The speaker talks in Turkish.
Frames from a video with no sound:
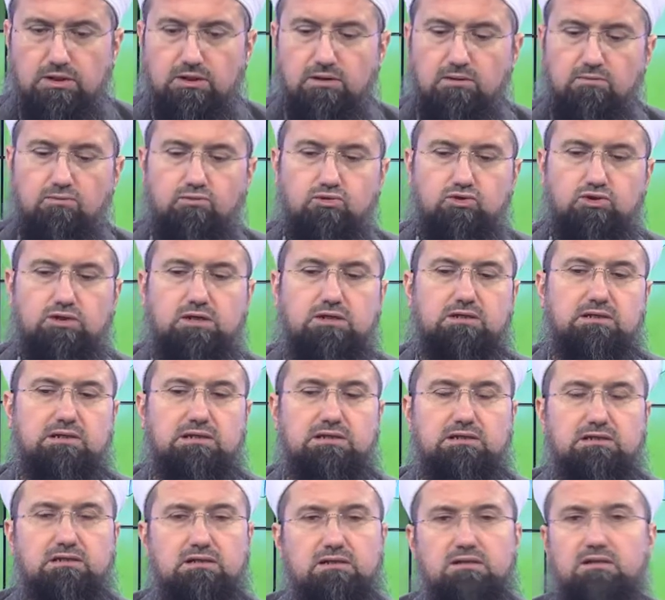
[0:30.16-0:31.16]
bu
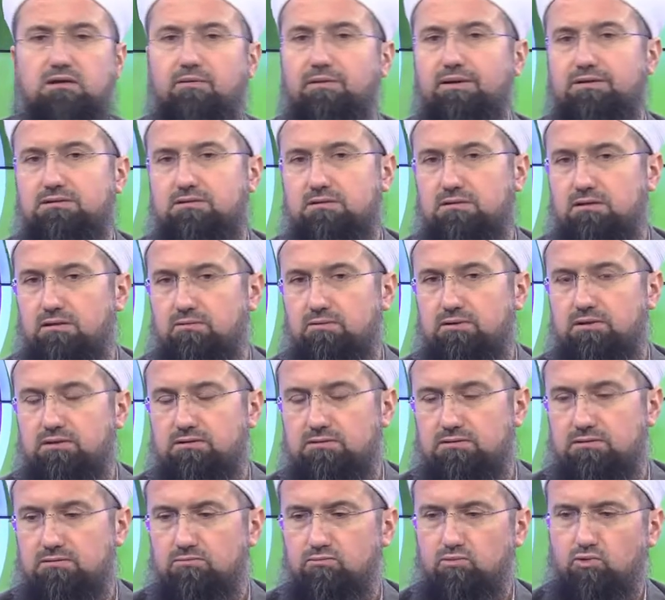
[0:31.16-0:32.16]
şekilde namaz
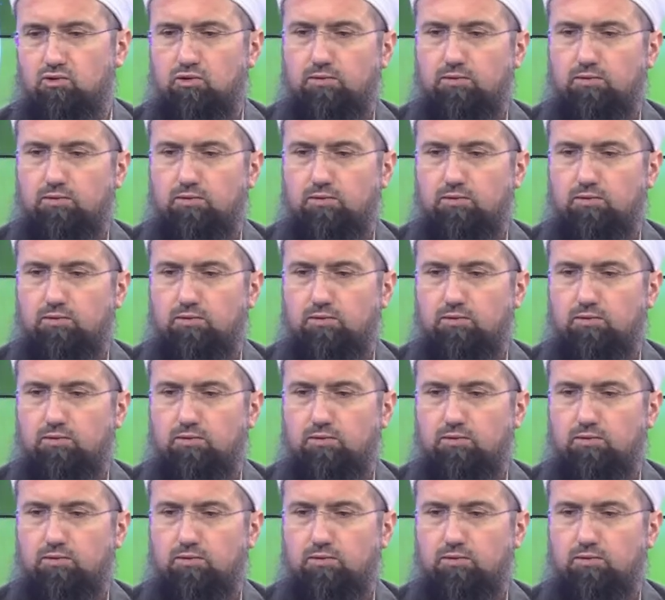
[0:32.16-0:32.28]
kılabilirsin.